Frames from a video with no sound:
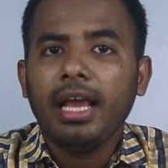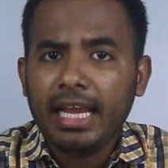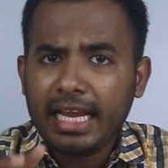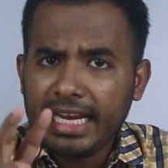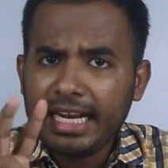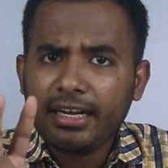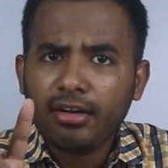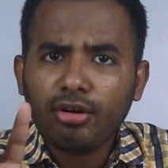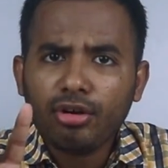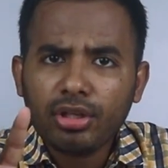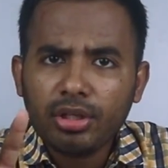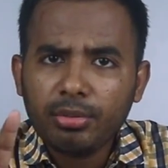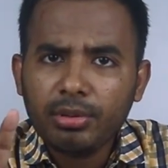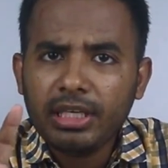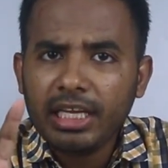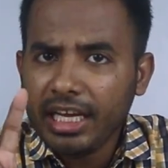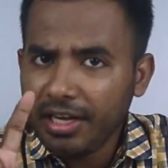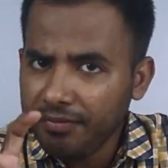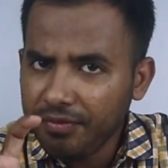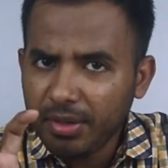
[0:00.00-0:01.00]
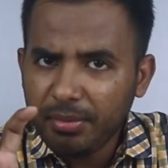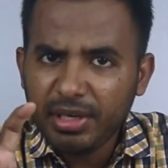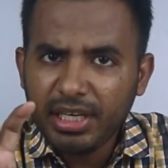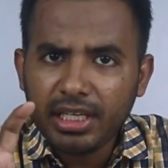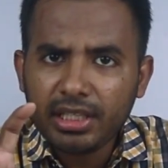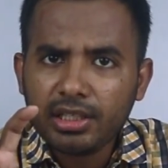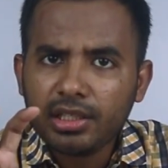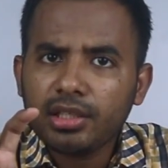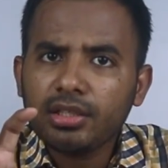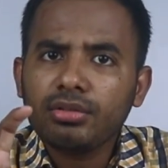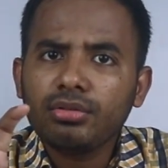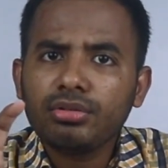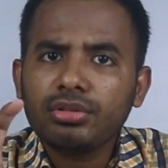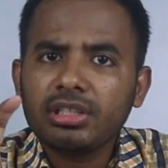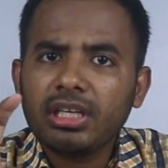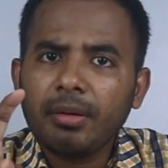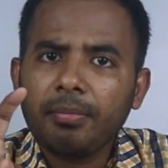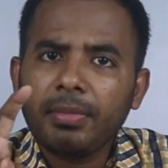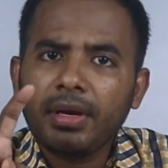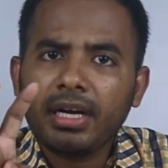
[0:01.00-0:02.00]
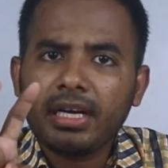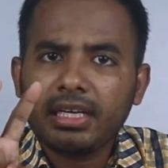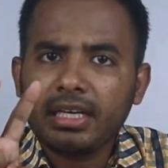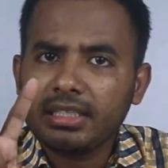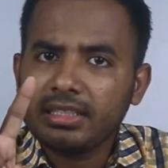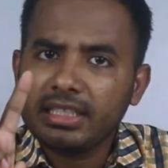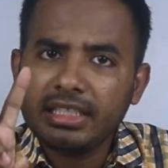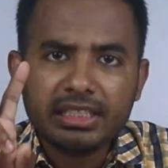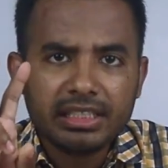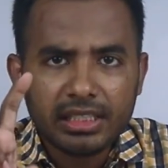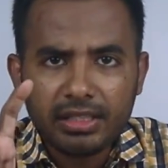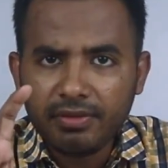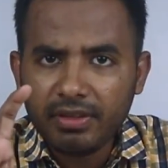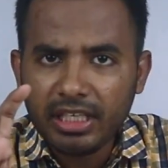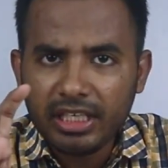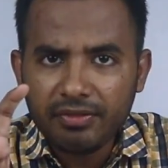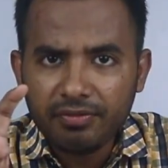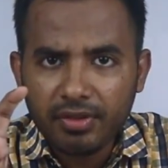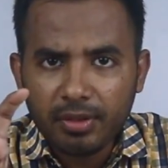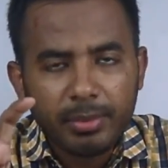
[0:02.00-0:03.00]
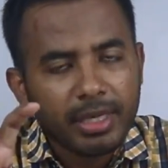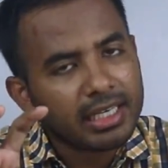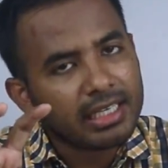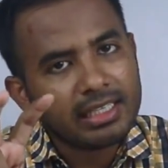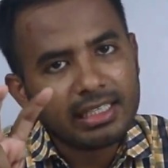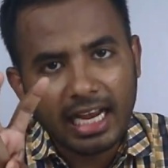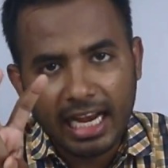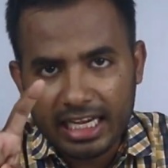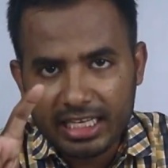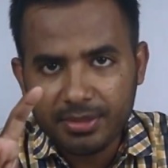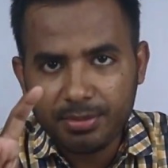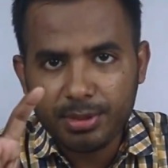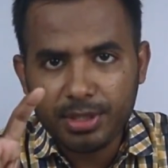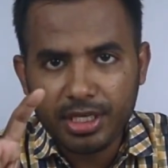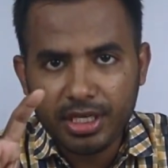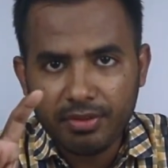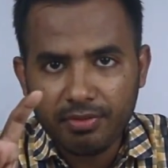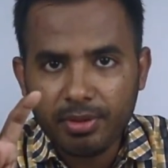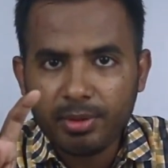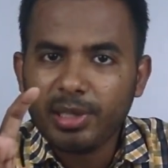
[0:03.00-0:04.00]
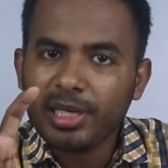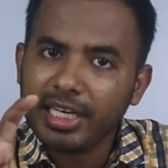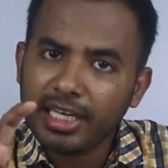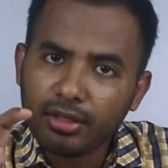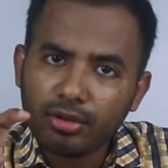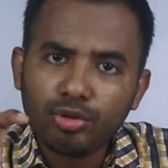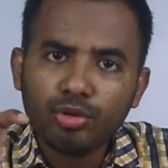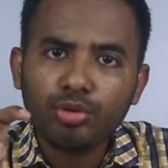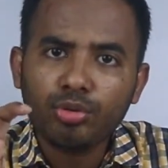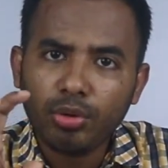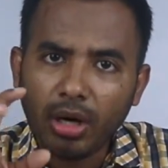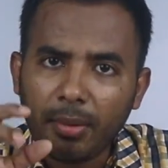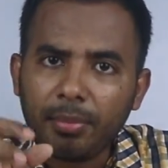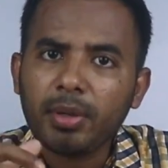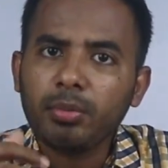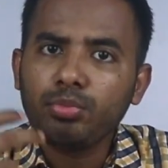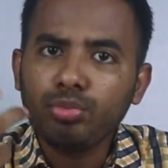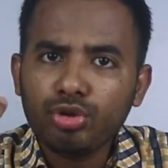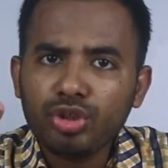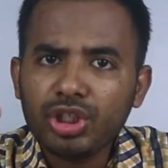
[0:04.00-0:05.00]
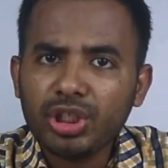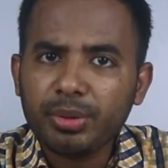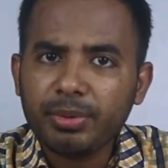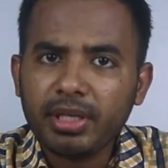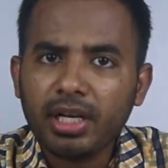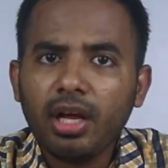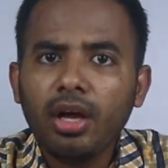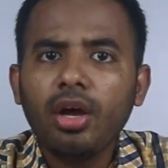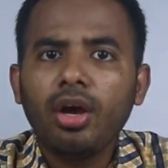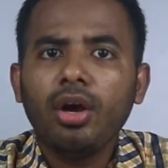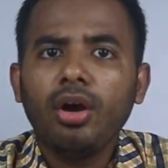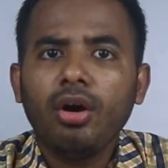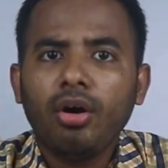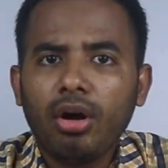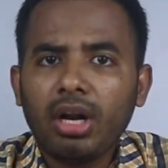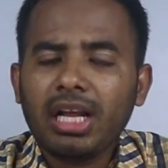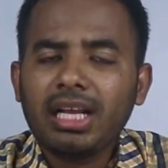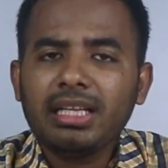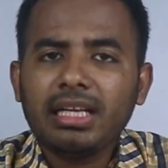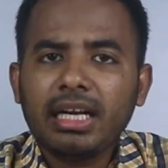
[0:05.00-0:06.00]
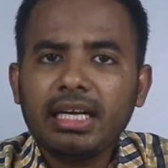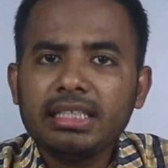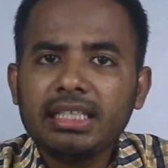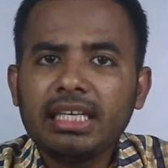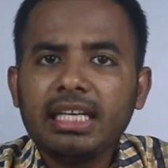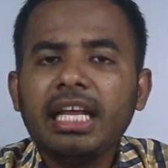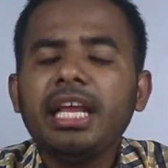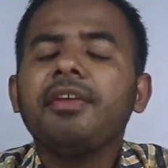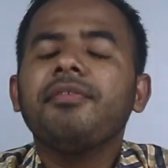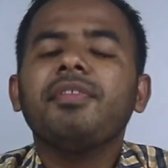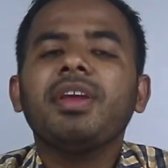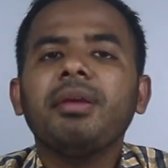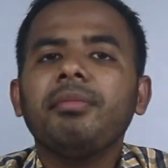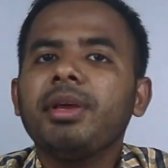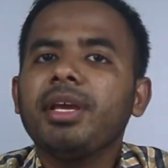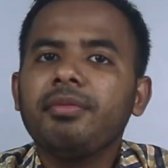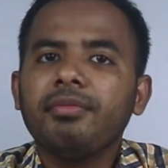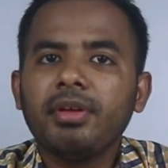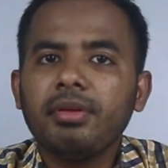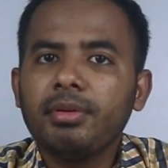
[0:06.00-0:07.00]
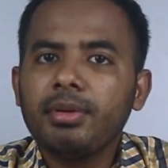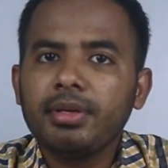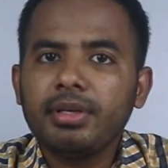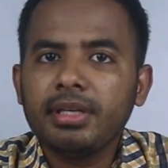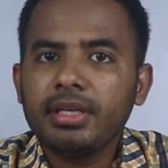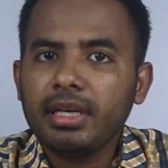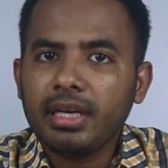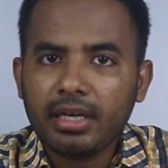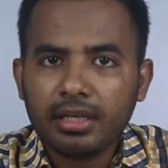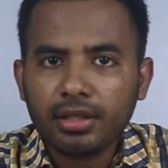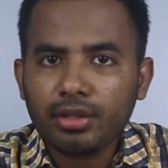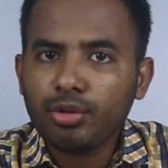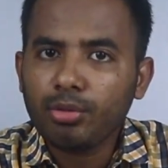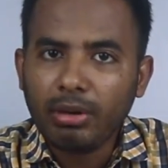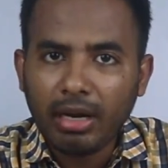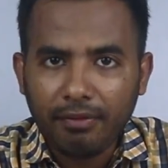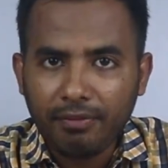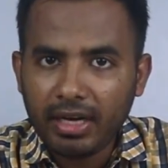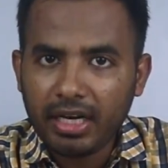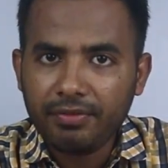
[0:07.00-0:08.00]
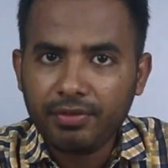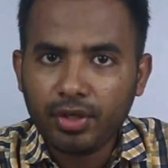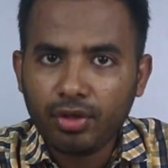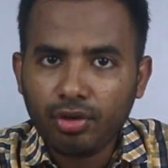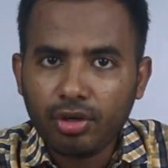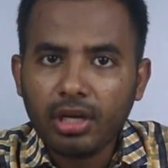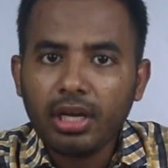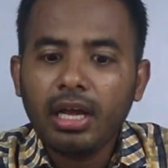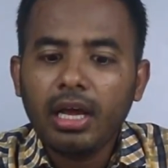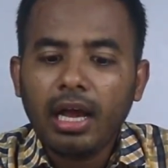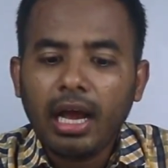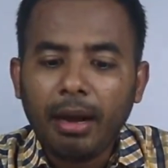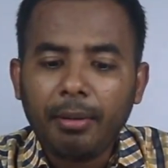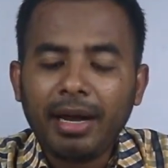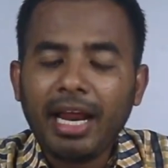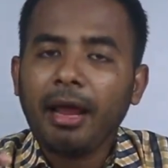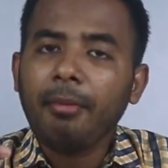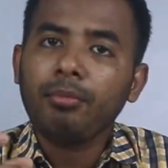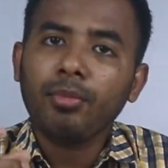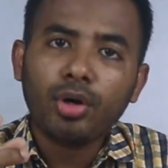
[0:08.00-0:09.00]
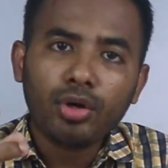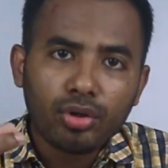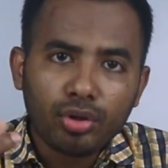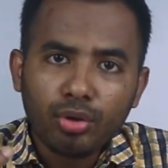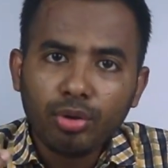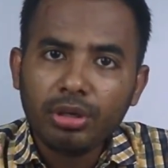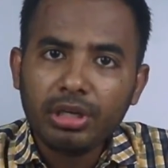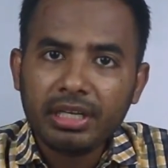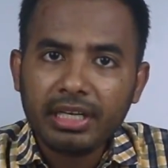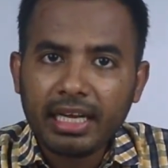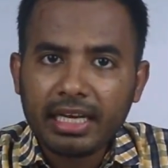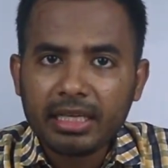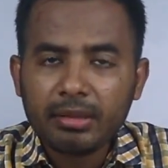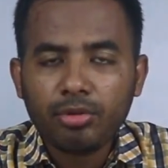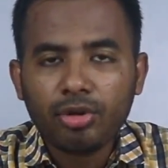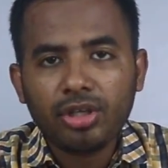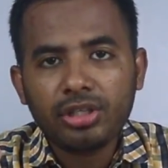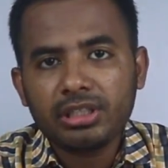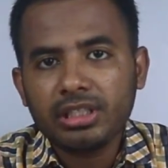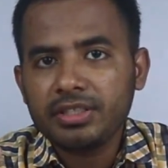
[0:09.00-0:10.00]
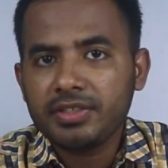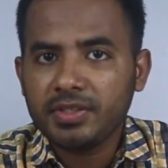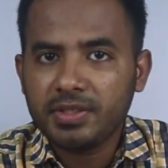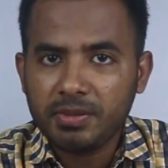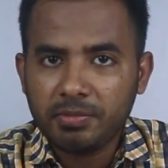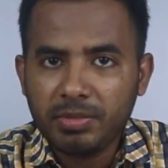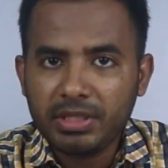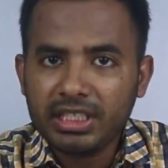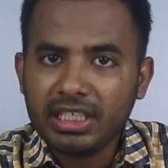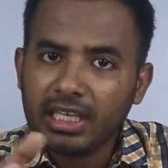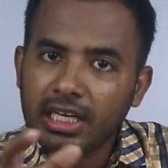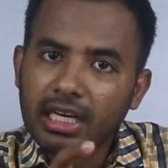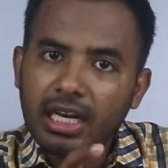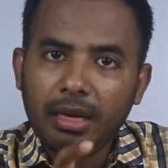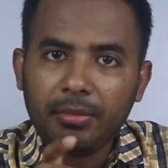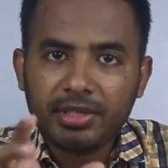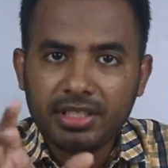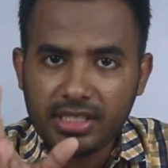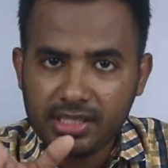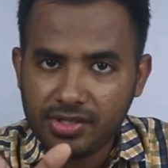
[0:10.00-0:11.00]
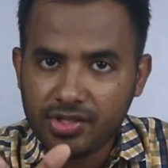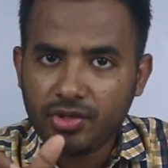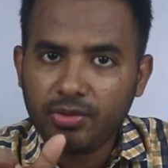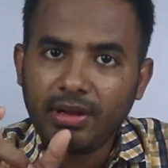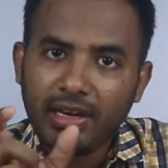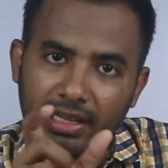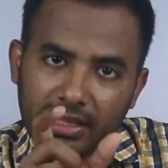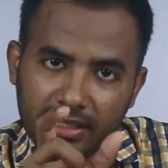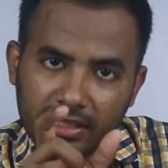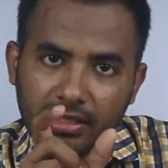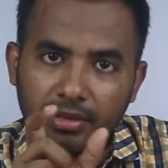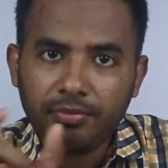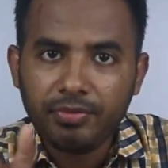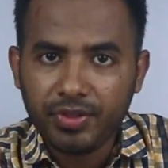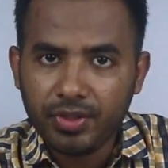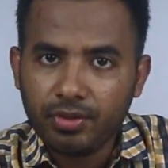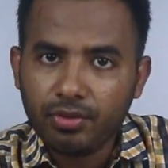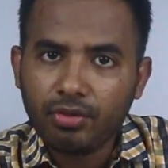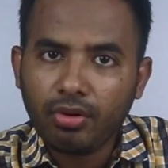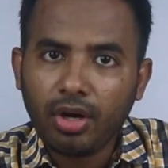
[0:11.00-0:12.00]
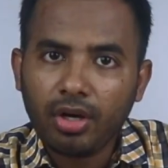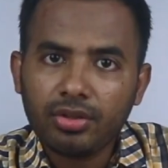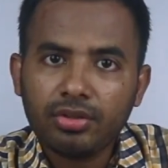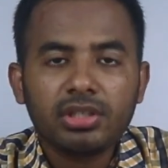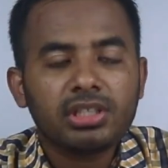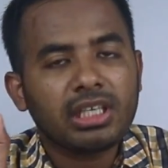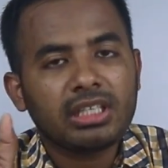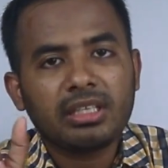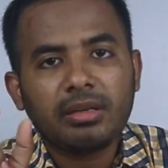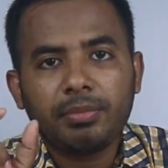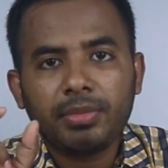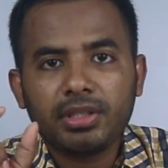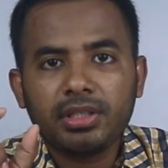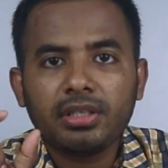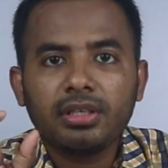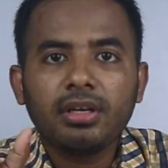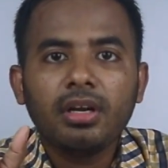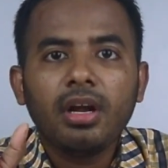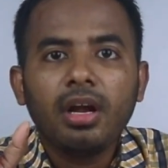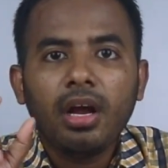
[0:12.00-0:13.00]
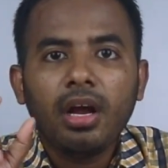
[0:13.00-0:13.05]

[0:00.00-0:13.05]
এখানে একটা কথা বলি e এনভিএমের ক্ষেত্রে কিন্তু হচ্ছে আপনার একটা আছে এন্ট্রি লেভেল এনভিএমি একটা হাই স্পিড এনভিএম এটা একটু আপনার বুঝিয়ে নেবেন অনেকে দেখা যায় খালি এনভিএম এনভিএমি e, e নিয়ে আর কি খুব লাফালাফি করে আবার এম ডট হলেই নাকি বলে যে স্পিড বেশি এটা নিয়ে আমি চেষ্টা করবো আলাদা একটা ভিডিও করার জন্য যাতে আপনাদের